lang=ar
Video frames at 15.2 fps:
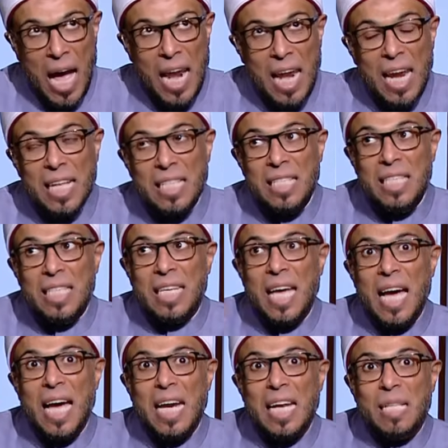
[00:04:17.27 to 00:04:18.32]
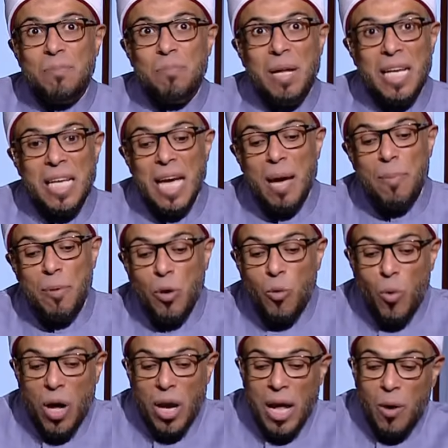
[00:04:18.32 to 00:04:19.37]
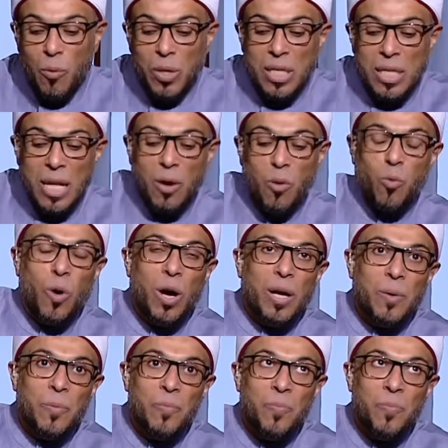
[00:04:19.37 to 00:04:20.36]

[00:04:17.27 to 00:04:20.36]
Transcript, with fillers: التي كانت مليئه بالورع والتقوى